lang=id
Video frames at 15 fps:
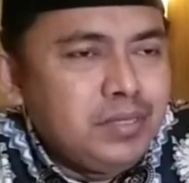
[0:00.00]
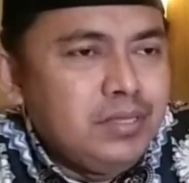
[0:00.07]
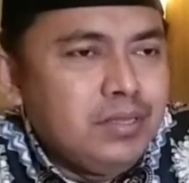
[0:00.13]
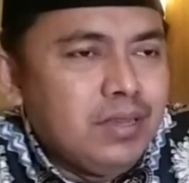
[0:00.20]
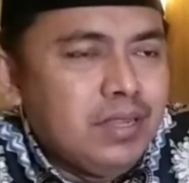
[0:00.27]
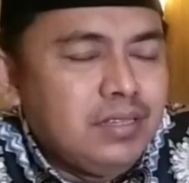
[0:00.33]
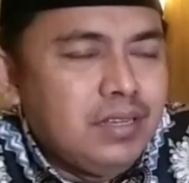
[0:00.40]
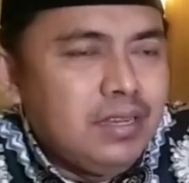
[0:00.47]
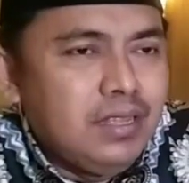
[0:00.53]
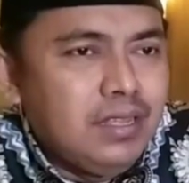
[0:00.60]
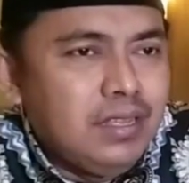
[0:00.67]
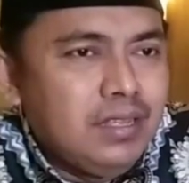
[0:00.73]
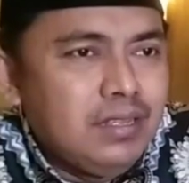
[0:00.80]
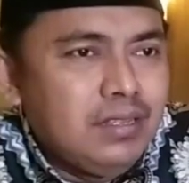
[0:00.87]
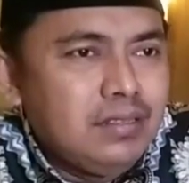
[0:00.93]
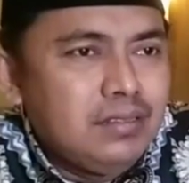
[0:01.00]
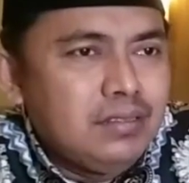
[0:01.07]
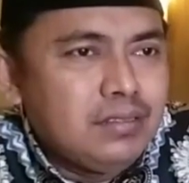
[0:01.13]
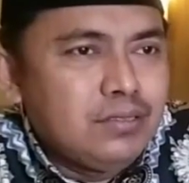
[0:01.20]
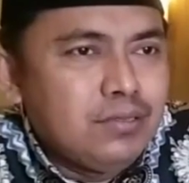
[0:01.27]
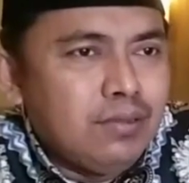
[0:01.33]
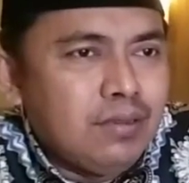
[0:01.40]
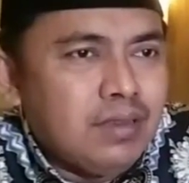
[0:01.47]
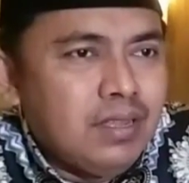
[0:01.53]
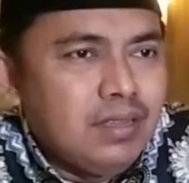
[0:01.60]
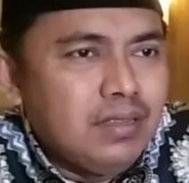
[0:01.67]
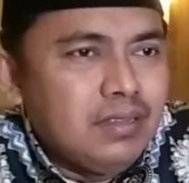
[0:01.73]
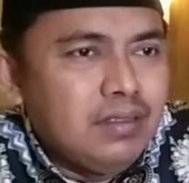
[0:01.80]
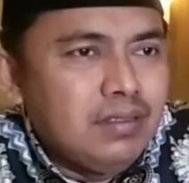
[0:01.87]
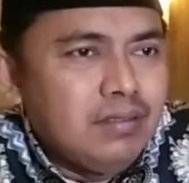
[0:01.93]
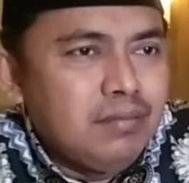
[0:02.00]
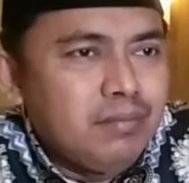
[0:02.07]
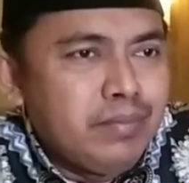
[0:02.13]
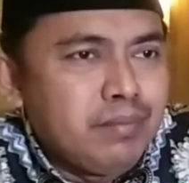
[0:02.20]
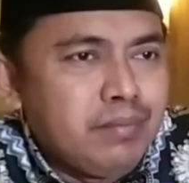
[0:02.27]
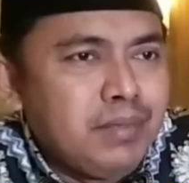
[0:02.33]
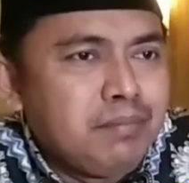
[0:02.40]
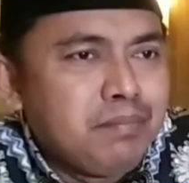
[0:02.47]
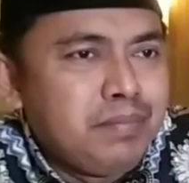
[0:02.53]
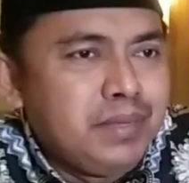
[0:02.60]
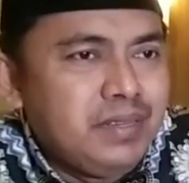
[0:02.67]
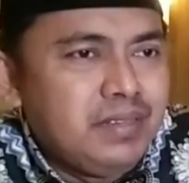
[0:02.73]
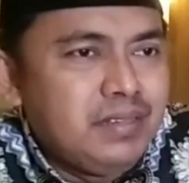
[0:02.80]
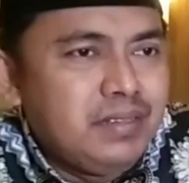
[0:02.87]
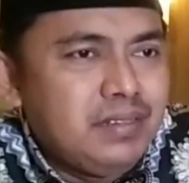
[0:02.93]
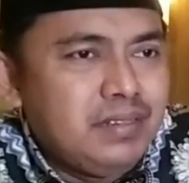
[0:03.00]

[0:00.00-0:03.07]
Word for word: Beliau adalah seorang pemimpin